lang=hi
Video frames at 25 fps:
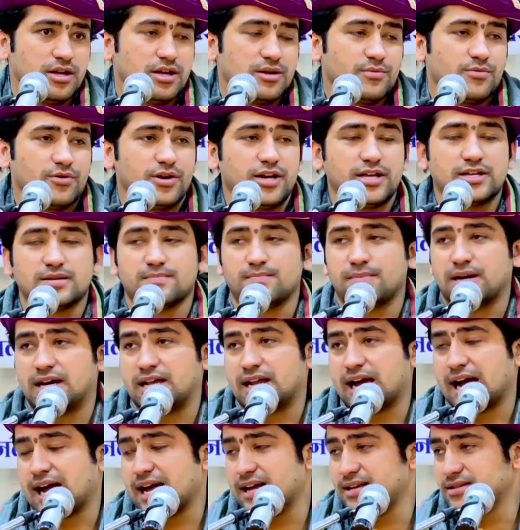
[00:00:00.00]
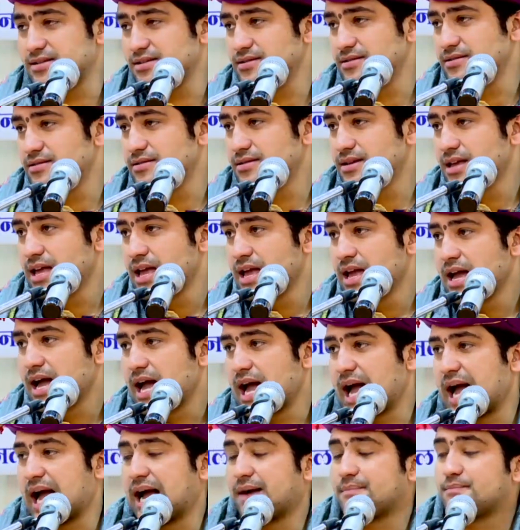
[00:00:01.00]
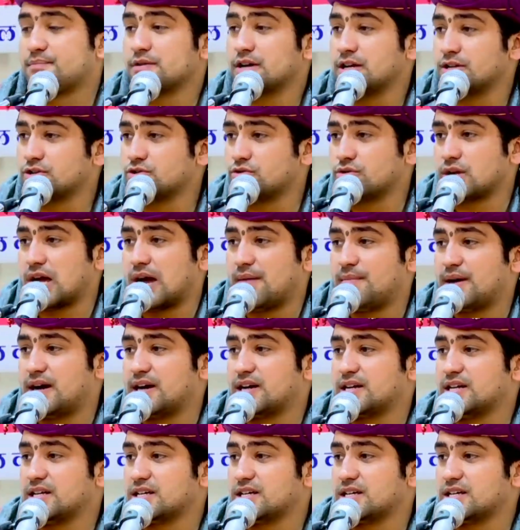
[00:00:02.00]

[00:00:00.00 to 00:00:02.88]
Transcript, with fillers: बोले महाराज आपने जो रामायण